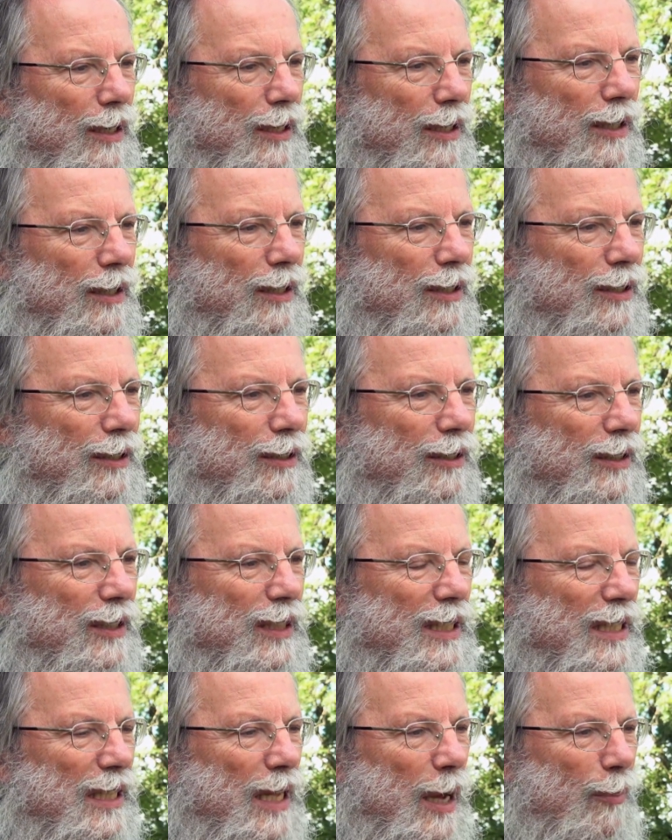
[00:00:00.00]
Euh,
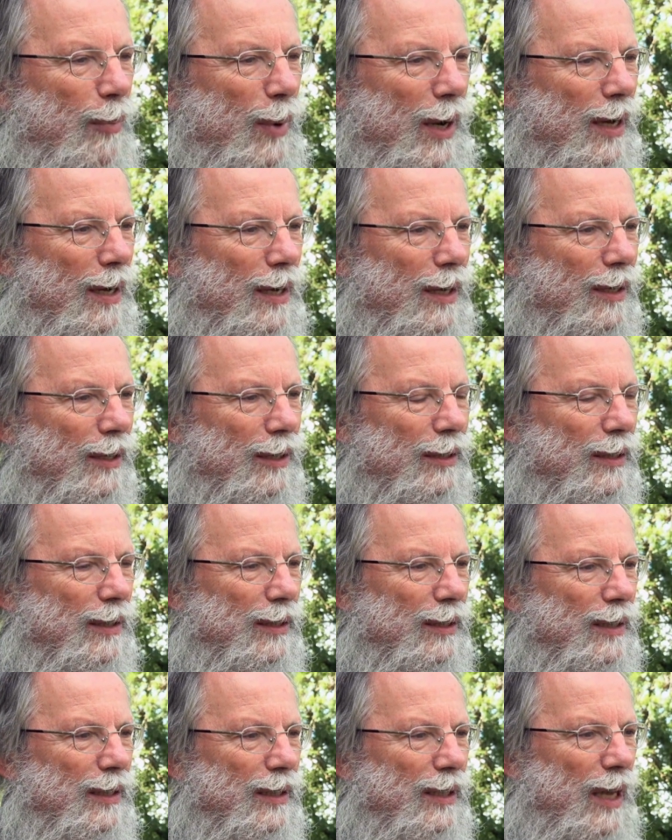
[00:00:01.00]
il n'y a pas,
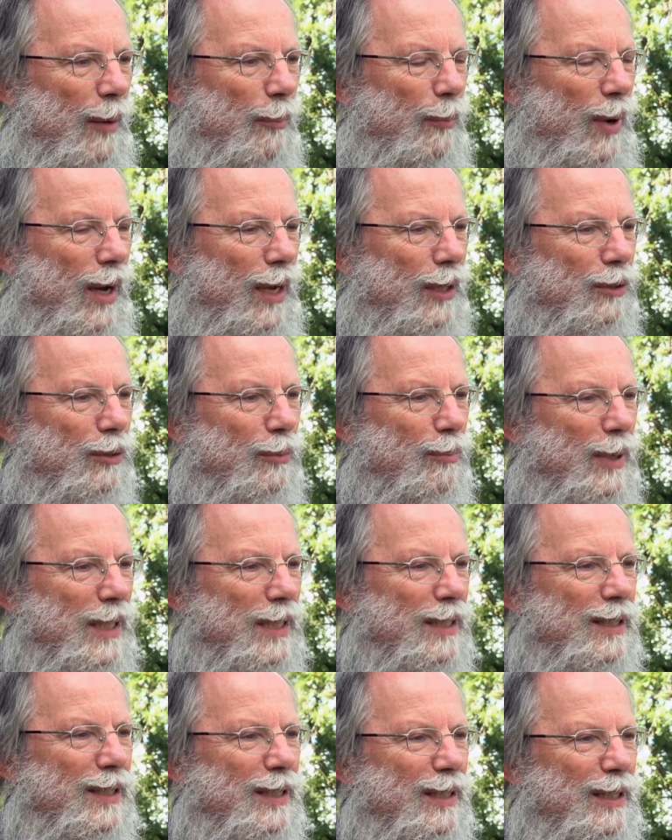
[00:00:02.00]
il n'y a pas de
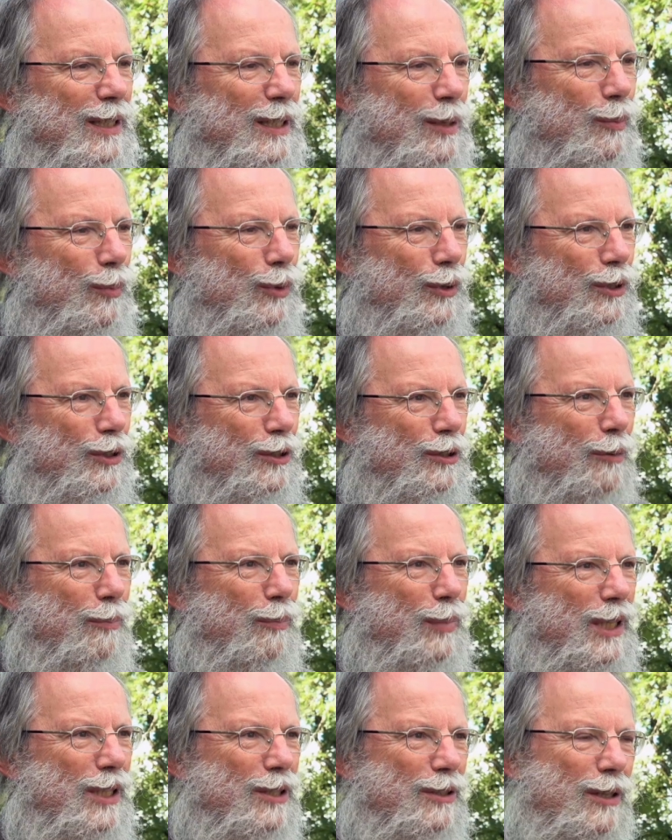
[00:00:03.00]
médecine qui peut
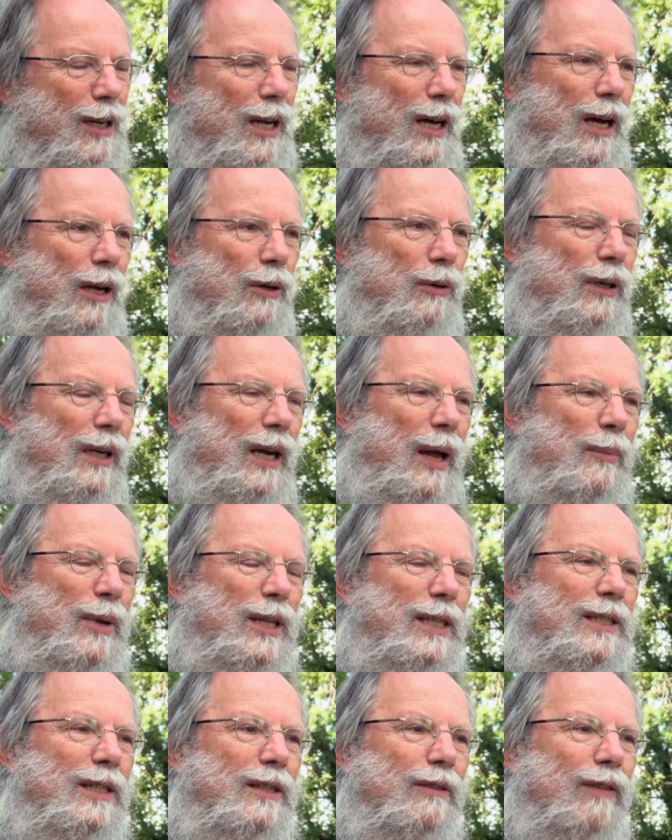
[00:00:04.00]
stopper cela. Alors la
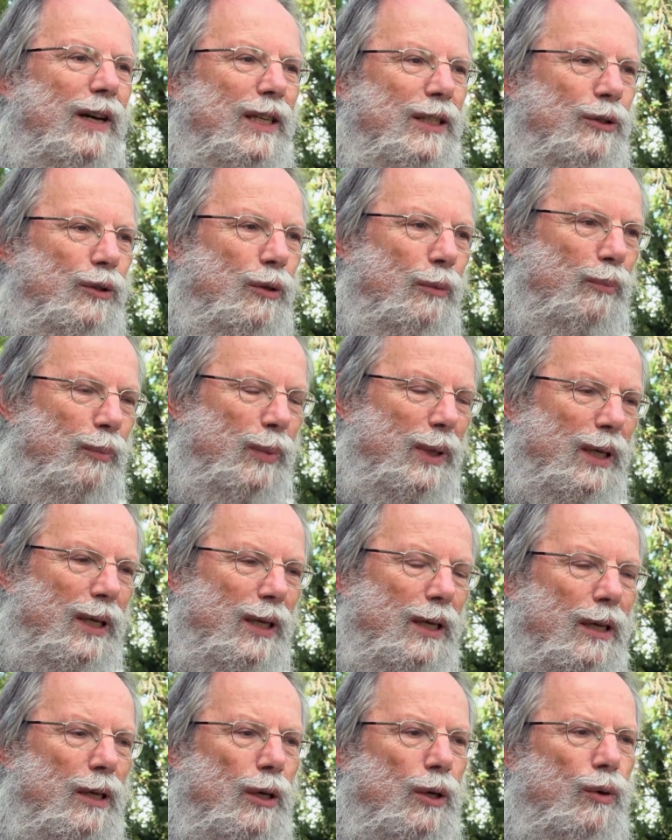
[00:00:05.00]
médecine va
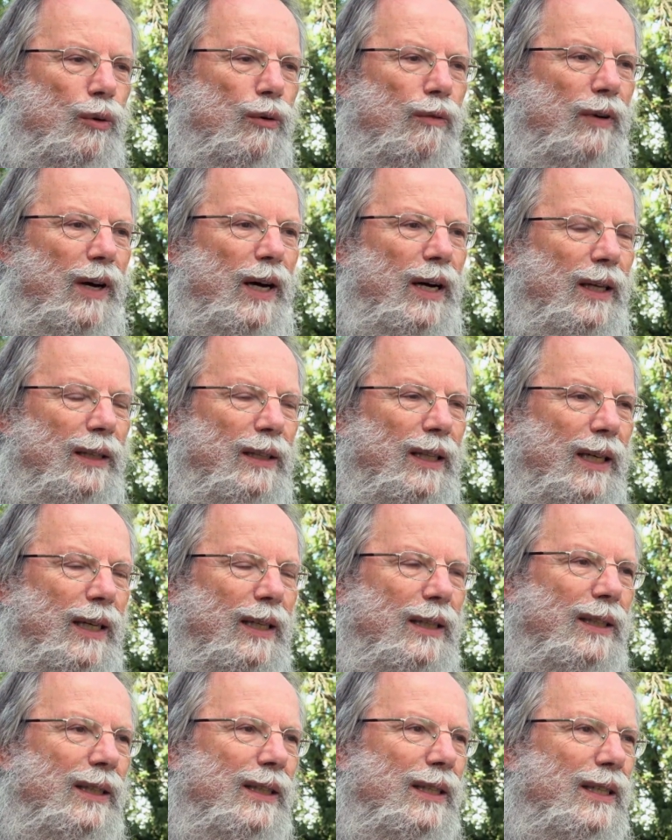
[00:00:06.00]
stopper ou va
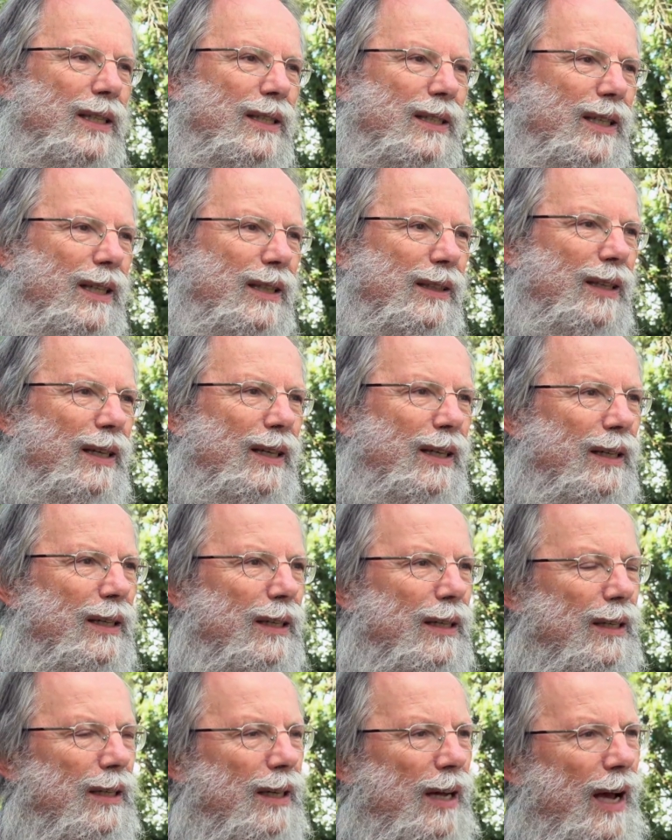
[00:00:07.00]
traiter certains
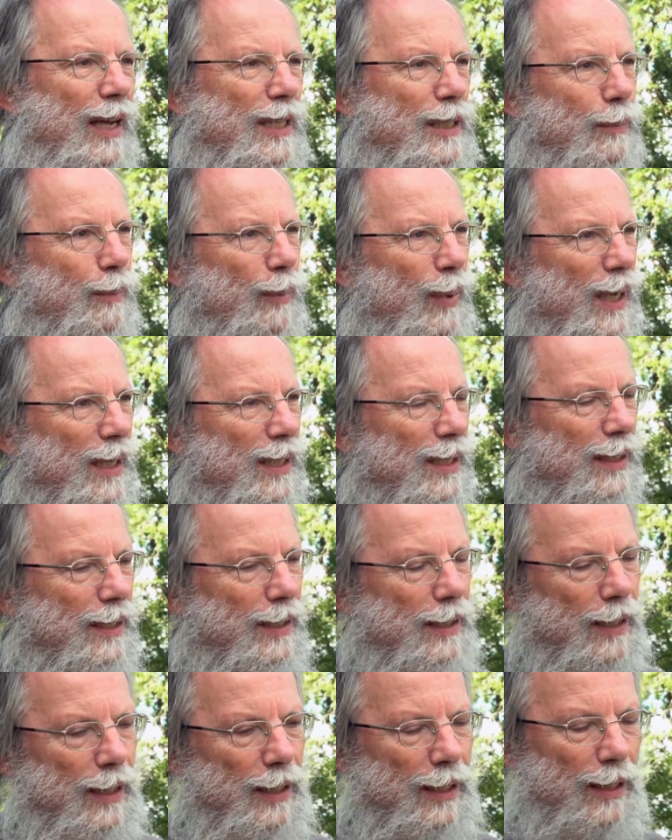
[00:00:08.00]
aspects
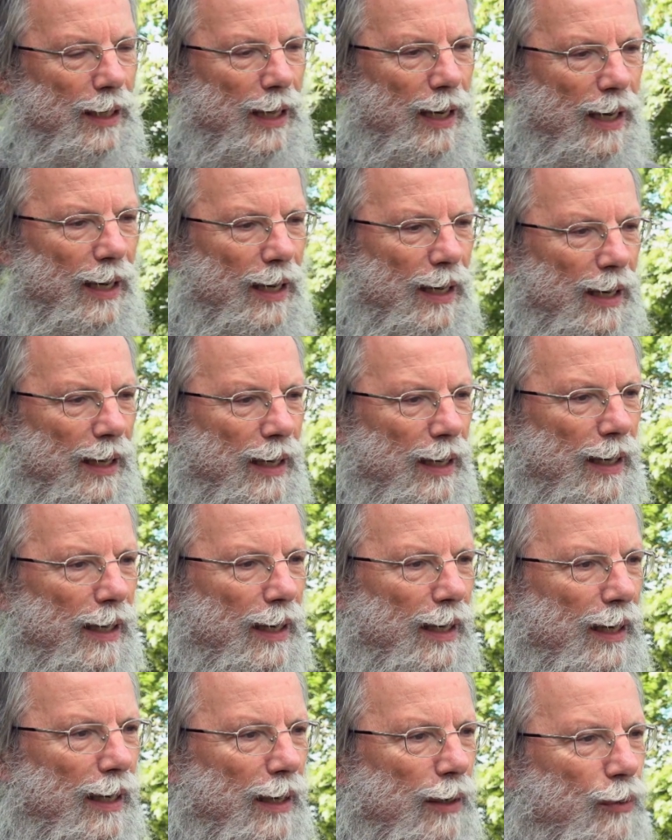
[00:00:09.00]
liés
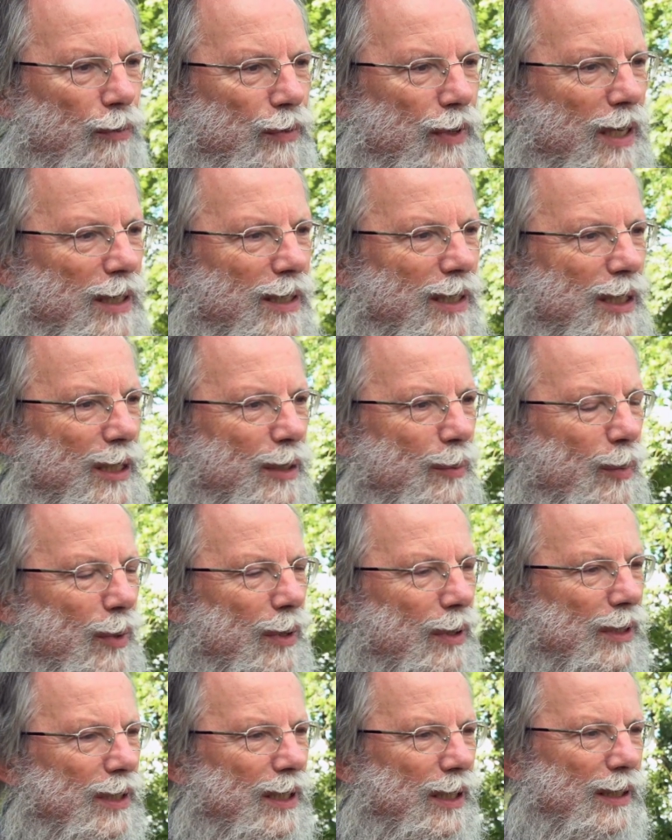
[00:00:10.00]
au
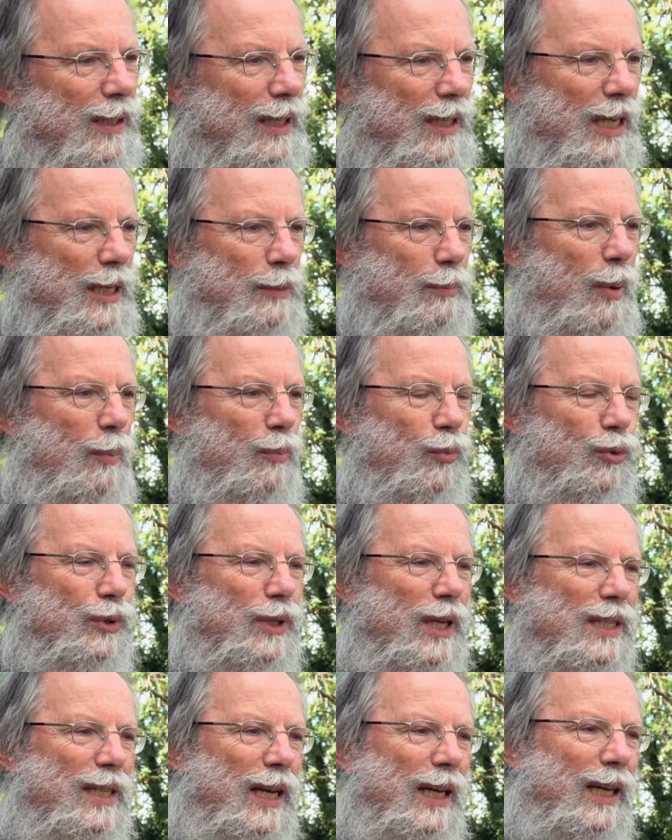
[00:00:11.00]
vieillissement, certains aspects plus
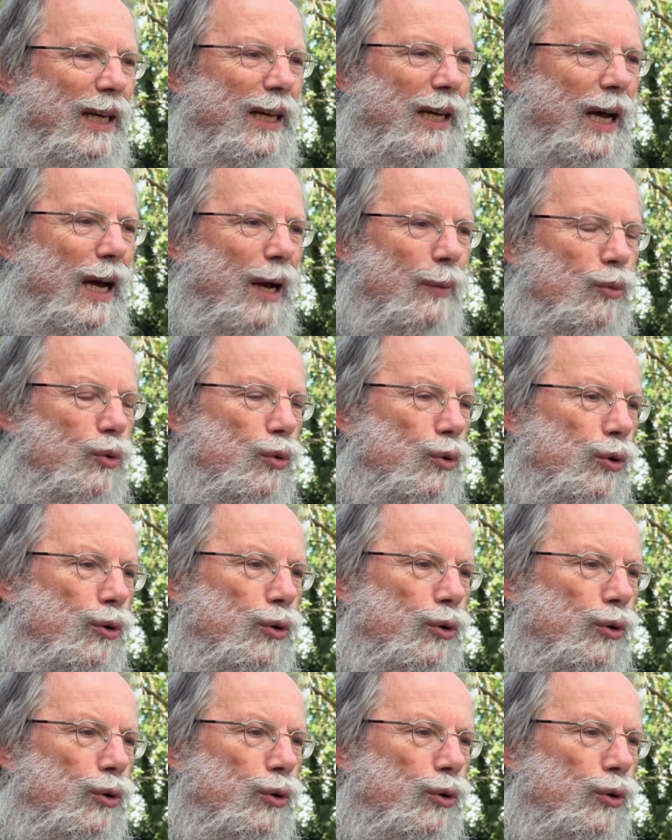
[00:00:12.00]
désagréables ou